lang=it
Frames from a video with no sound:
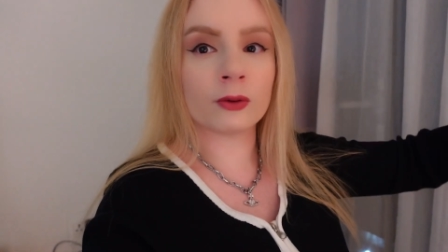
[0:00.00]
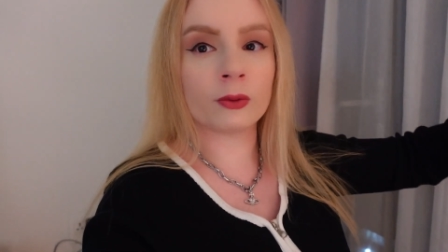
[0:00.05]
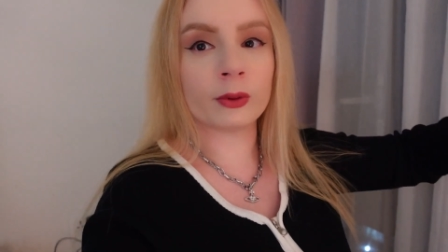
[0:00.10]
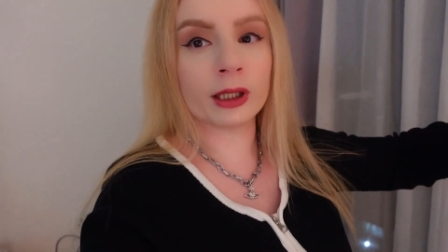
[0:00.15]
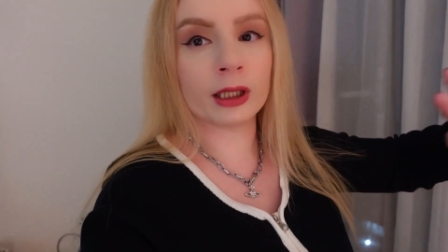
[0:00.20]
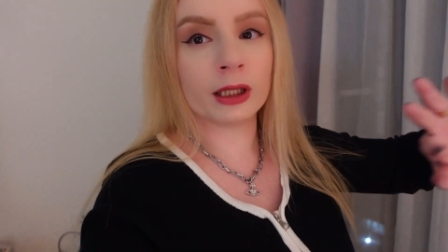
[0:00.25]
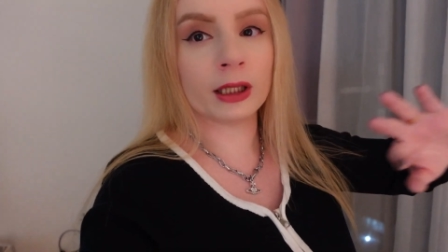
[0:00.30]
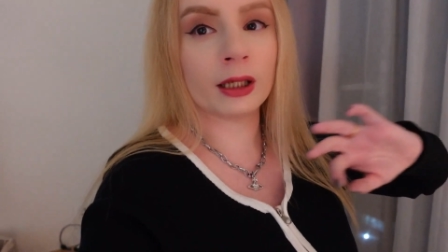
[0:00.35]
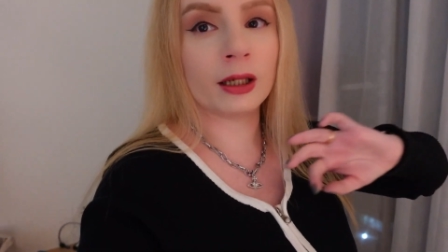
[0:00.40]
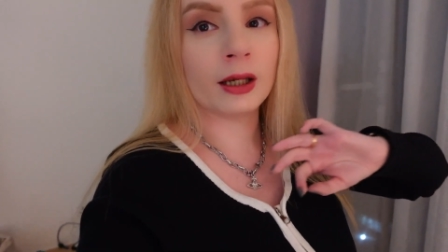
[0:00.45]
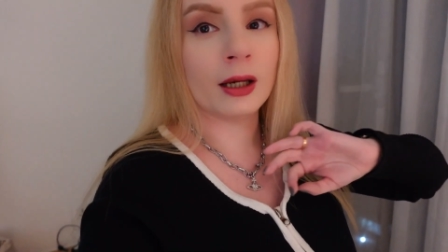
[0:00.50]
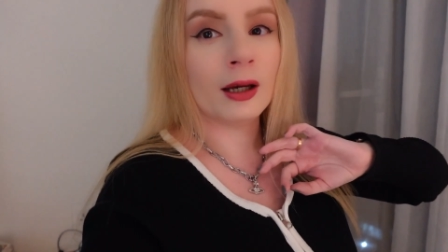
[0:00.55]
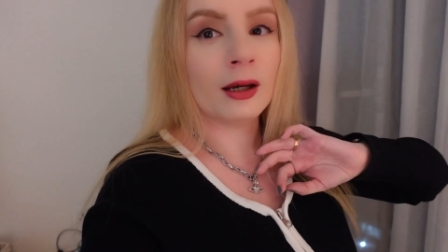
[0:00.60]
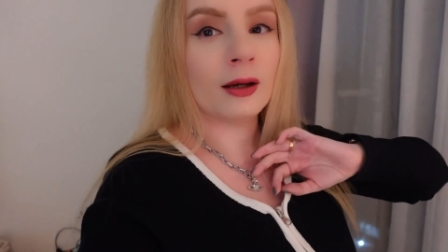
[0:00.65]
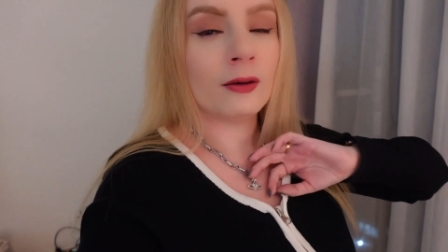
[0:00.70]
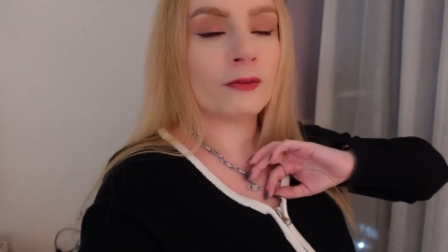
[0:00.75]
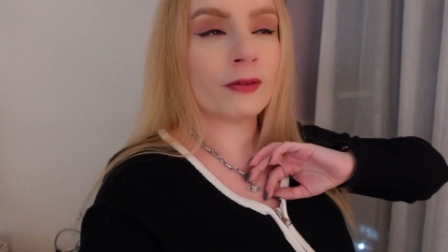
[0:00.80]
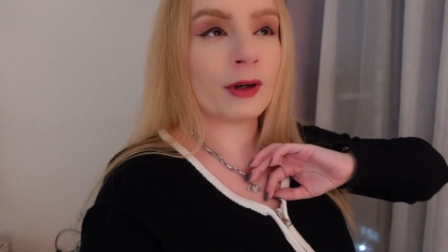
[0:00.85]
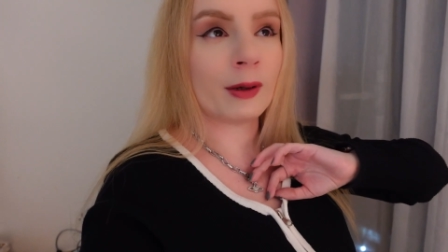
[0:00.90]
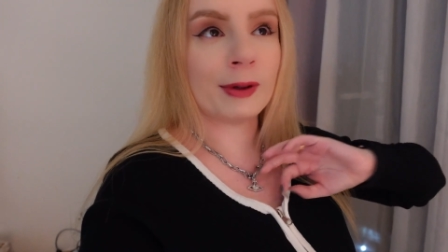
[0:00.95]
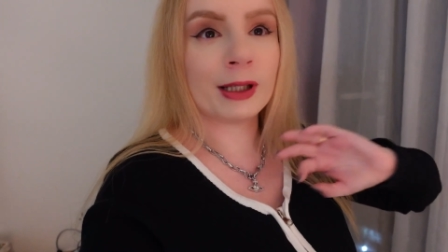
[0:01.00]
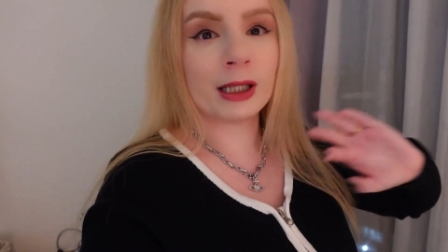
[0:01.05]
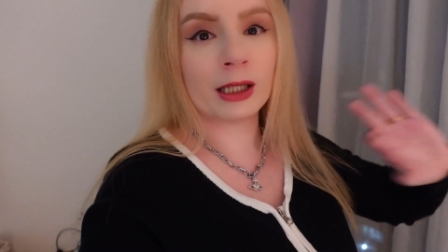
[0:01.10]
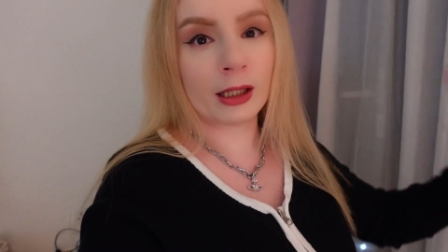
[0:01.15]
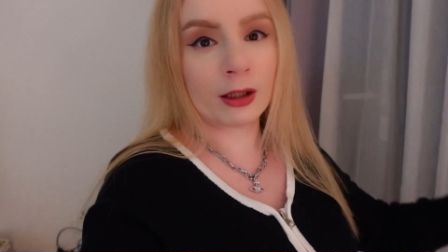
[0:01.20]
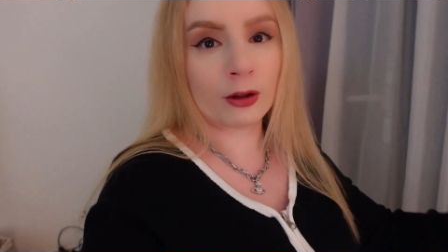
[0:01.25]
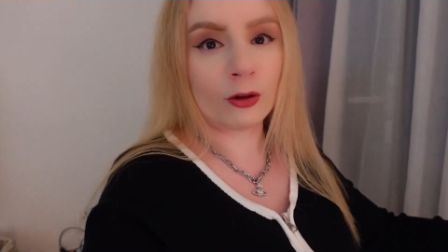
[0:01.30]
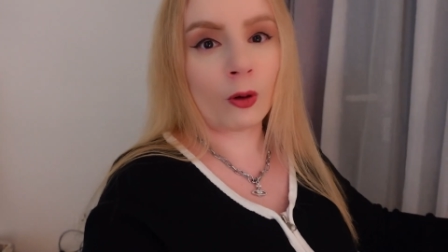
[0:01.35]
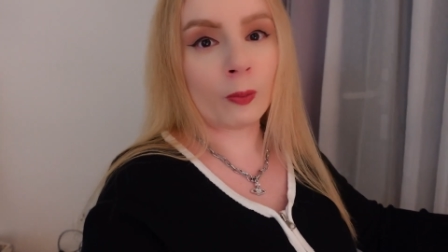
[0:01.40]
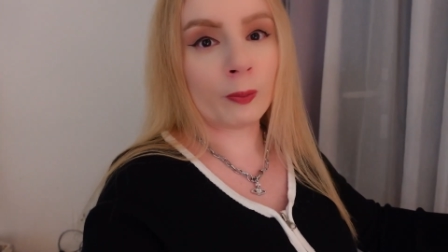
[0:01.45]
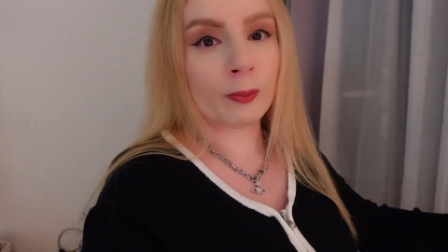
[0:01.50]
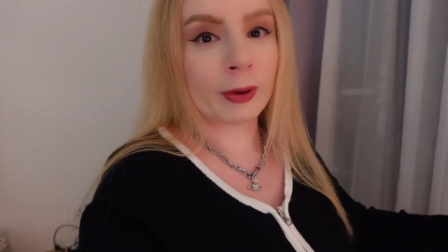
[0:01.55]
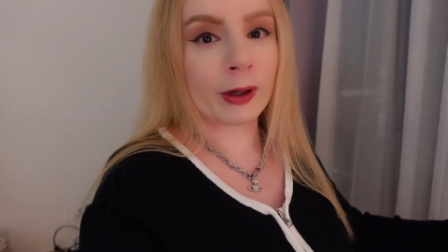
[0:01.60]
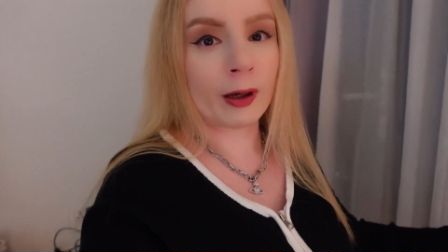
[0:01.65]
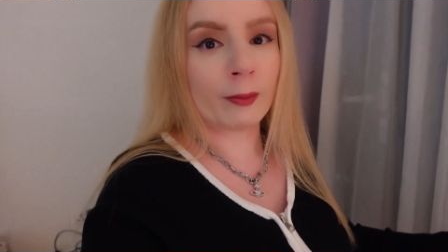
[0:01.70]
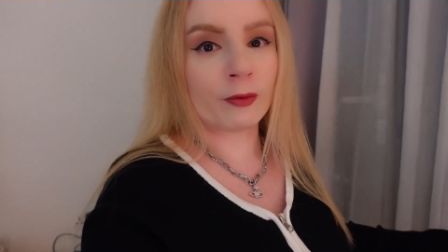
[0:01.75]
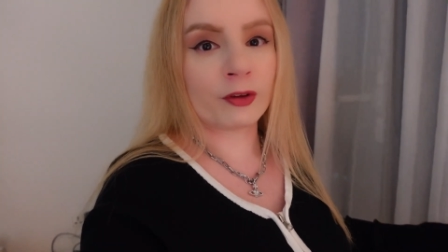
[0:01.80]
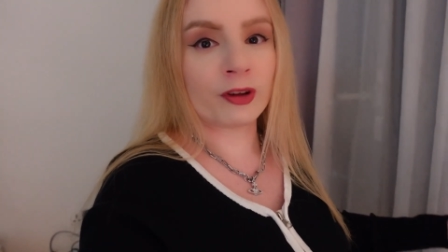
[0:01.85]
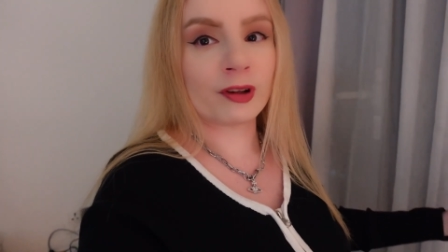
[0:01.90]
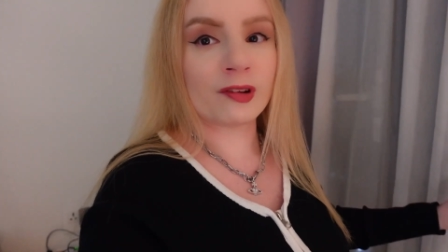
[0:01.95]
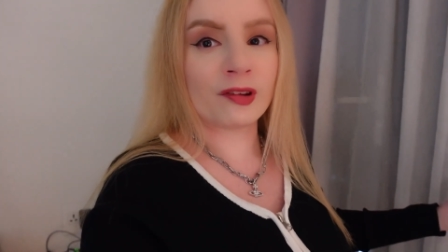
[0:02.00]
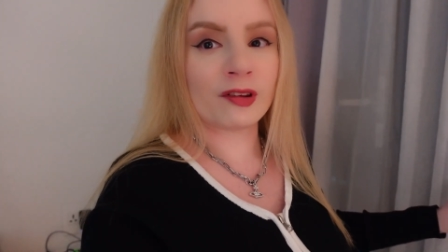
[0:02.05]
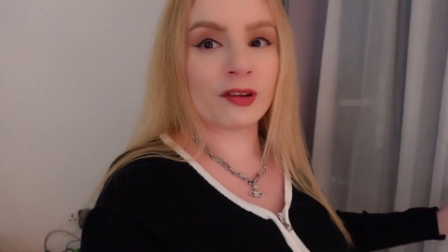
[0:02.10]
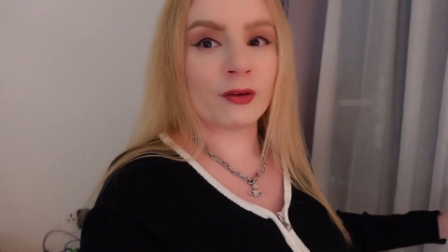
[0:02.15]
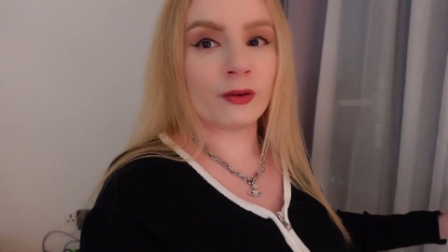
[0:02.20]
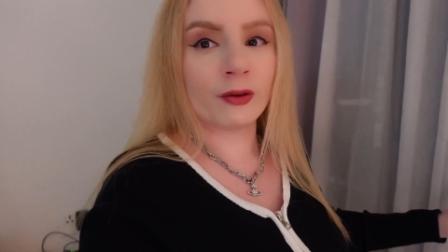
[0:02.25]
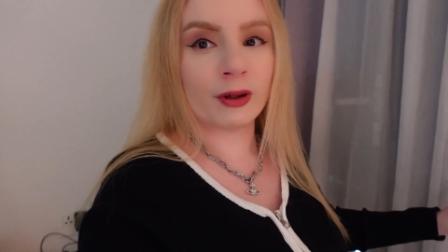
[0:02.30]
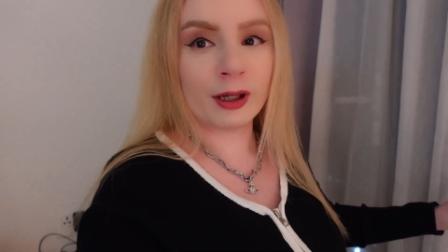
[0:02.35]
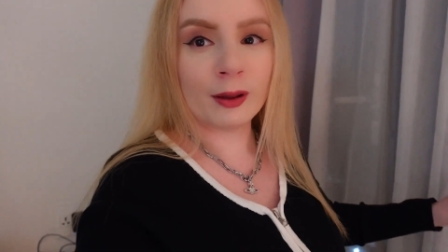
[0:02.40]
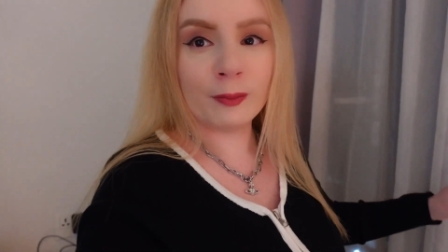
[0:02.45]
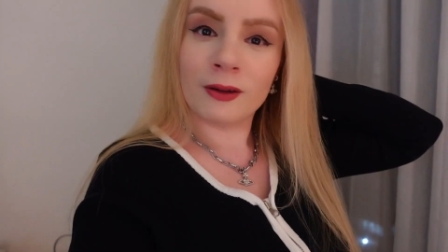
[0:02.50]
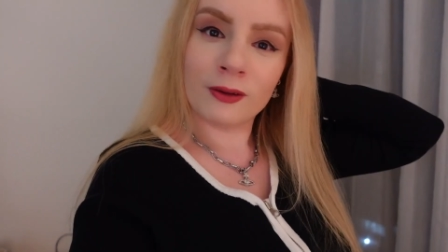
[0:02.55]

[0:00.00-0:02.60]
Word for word: quindi veramente top la posizione.